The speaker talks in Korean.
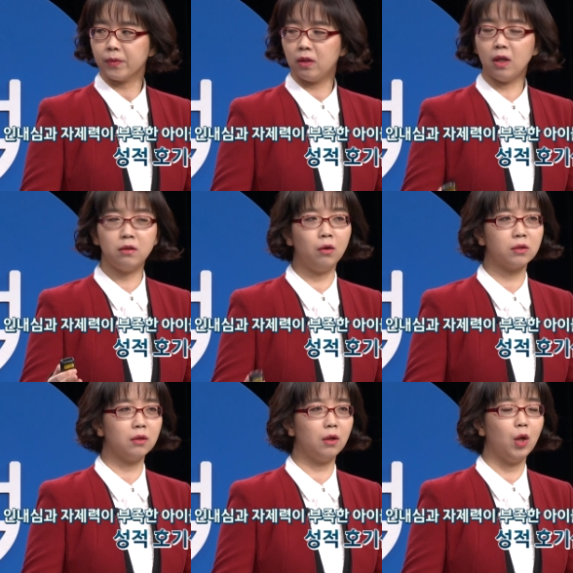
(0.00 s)
근데
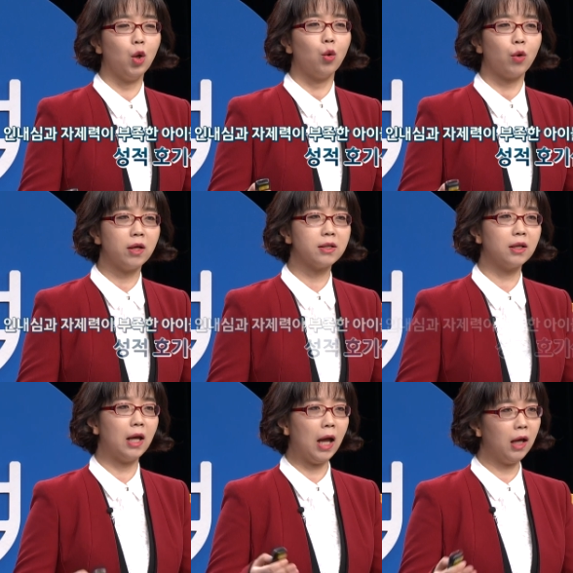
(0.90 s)
그것을
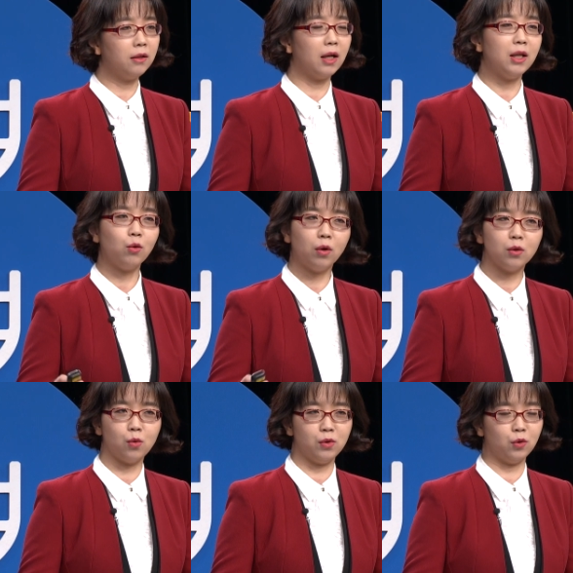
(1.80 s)
굉장히 아이들의 인권을
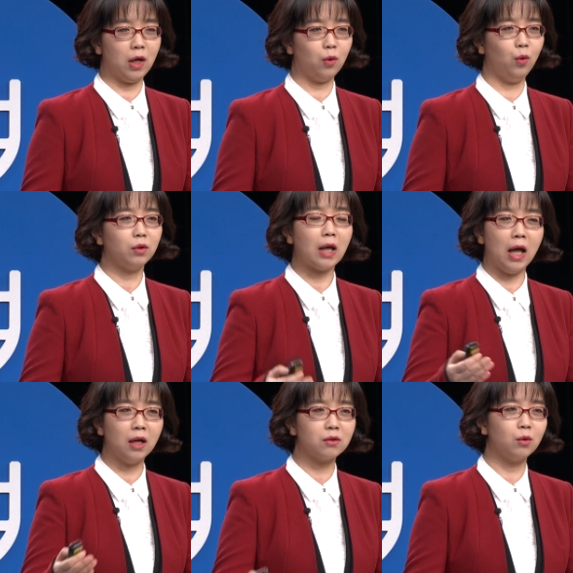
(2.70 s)
존중하고
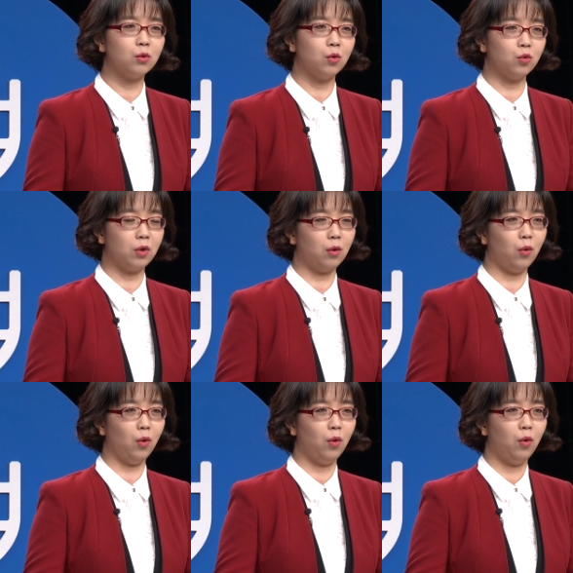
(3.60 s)
다양성을
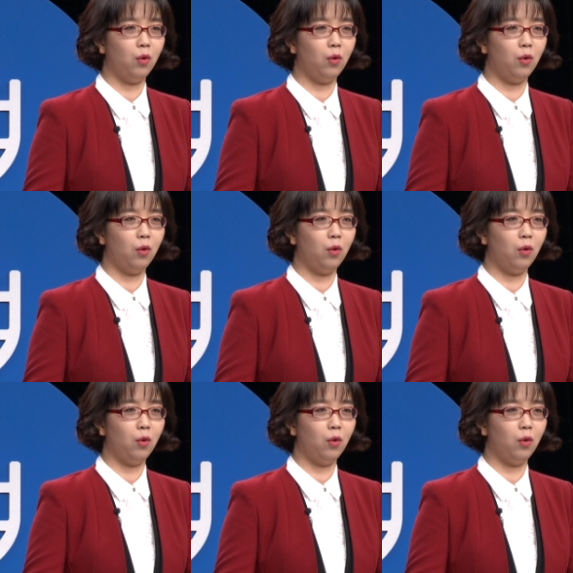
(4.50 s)
존중하고